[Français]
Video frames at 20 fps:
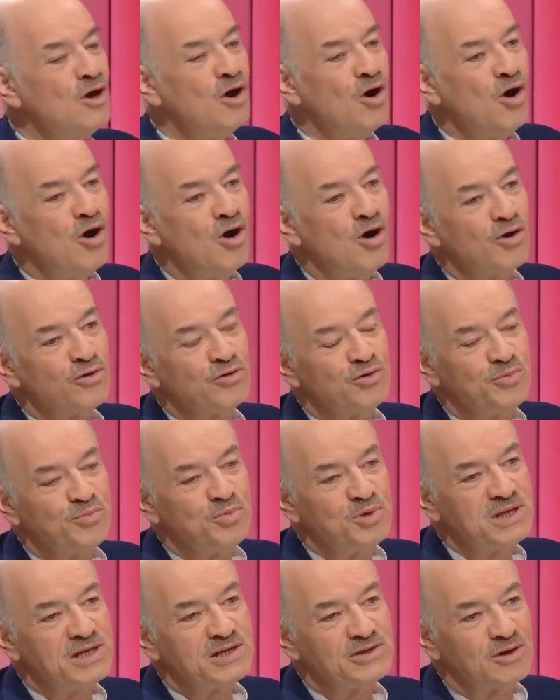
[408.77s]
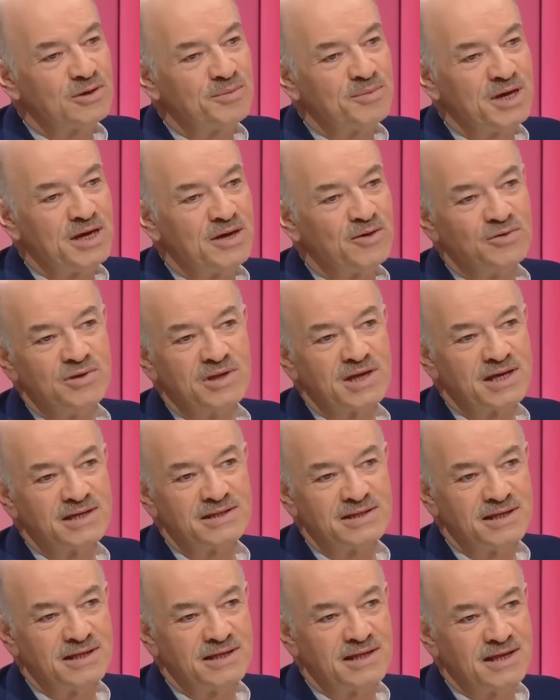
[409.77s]
Or, depuis désormais une
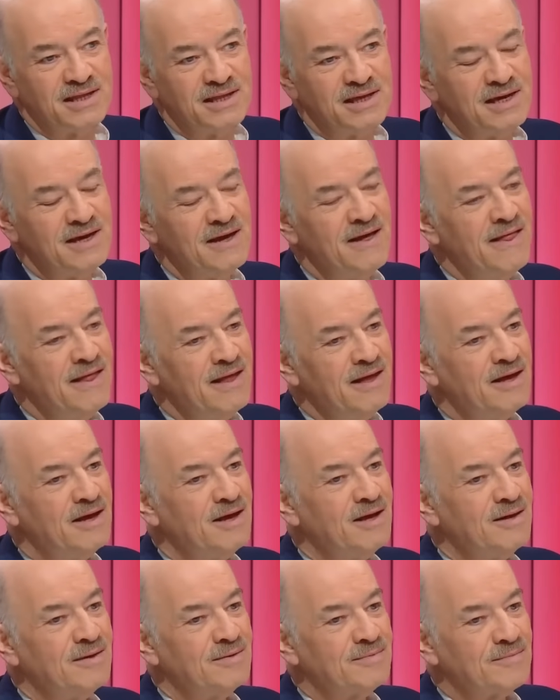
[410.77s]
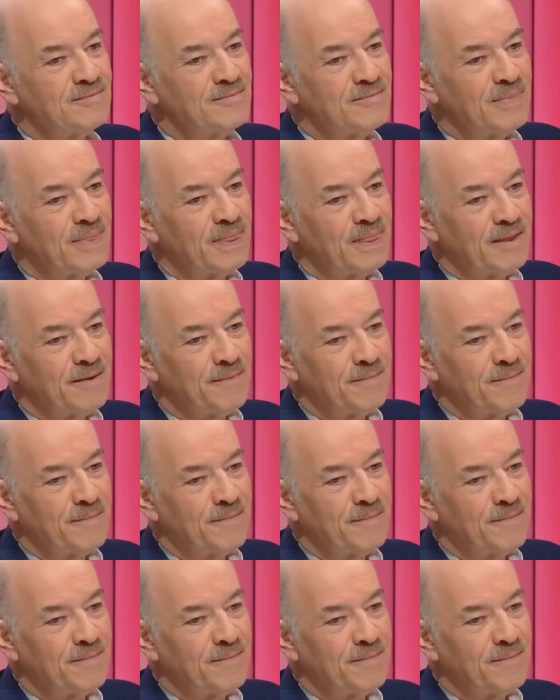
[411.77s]
quinzaine d'années... Augmentation, donc pardon,